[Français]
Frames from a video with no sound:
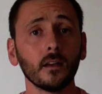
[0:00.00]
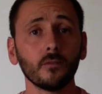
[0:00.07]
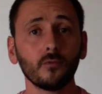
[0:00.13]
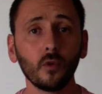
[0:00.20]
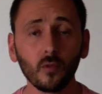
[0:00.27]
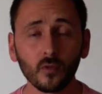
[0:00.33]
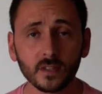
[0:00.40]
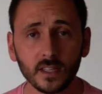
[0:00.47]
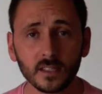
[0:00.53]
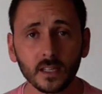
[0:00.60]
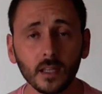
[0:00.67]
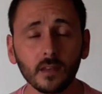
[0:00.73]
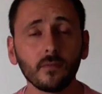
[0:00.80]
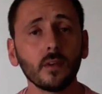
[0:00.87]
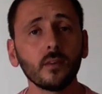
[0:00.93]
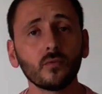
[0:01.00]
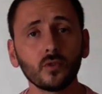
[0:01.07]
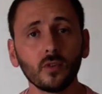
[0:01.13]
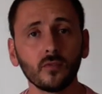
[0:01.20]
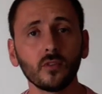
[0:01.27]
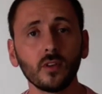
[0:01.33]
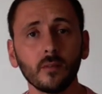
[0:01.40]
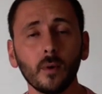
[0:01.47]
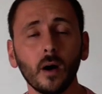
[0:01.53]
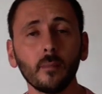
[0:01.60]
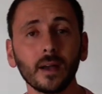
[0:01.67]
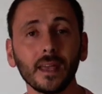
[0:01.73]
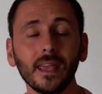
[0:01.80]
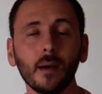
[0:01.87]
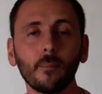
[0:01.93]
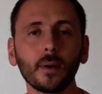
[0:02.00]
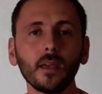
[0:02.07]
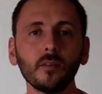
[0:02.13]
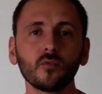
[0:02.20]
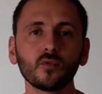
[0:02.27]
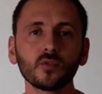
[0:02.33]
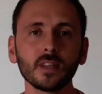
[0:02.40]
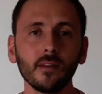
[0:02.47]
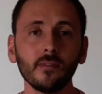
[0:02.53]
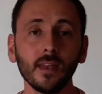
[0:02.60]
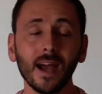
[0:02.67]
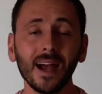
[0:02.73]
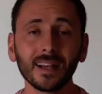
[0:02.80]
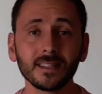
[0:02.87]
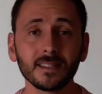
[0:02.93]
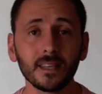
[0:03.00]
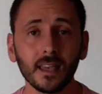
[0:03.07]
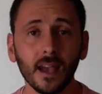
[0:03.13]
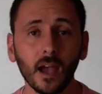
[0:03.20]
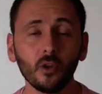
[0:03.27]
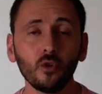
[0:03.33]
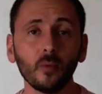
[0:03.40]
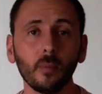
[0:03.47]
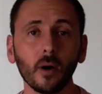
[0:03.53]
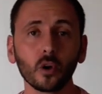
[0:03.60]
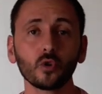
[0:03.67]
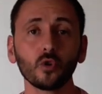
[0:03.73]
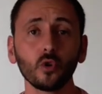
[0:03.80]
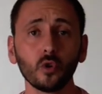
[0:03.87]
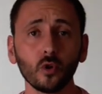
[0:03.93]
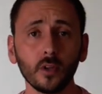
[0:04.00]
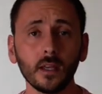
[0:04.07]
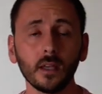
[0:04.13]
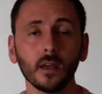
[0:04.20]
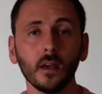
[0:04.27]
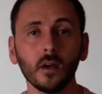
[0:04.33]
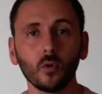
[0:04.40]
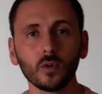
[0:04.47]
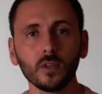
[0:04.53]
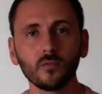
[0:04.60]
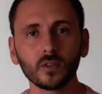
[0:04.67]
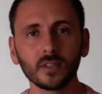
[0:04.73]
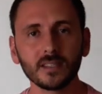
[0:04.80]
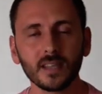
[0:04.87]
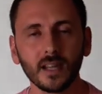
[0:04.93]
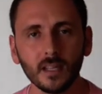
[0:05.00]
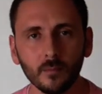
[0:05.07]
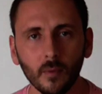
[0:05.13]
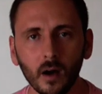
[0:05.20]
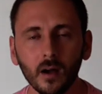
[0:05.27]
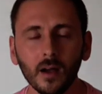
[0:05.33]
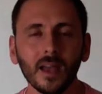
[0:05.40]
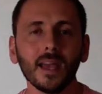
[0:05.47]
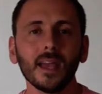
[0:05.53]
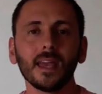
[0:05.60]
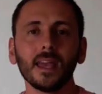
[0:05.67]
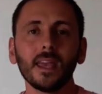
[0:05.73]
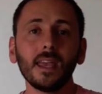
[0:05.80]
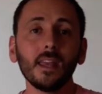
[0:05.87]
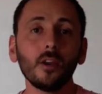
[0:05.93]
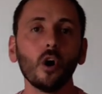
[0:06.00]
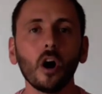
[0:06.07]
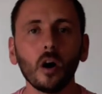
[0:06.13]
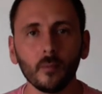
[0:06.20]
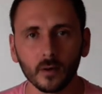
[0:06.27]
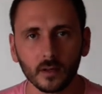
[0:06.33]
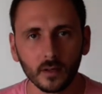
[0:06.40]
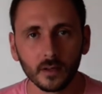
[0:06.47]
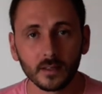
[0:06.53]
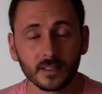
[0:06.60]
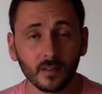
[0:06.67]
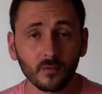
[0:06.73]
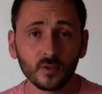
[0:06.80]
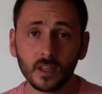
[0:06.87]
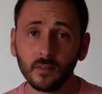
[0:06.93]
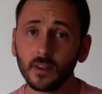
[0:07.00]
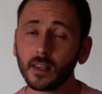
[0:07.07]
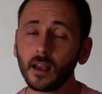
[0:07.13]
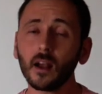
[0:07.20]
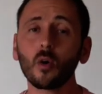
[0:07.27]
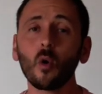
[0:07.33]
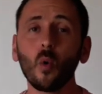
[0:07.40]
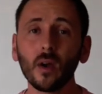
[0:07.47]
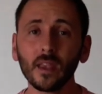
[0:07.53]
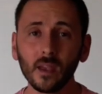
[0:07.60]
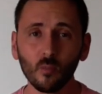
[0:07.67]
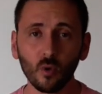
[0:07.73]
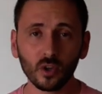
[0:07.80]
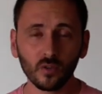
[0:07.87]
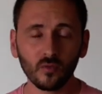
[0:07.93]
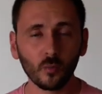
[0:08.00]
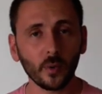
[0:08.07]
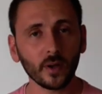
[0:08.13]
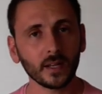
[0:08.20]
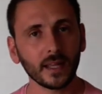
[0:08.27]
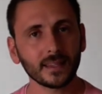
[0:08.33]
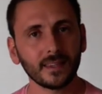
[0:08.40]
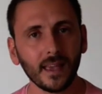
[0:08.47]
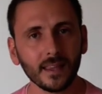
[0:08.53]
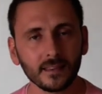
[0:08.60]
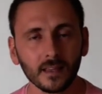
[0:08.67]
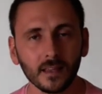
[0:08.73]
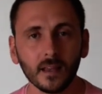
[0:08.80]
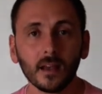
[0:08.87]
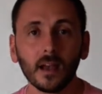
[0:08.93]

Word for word: Vous vous inscrivez, vous devenez membre et après, vous avez accès à une banque de données au niveau des aliments énorme. Ça vous évitera, croyez-moi, de vous prendre la tête.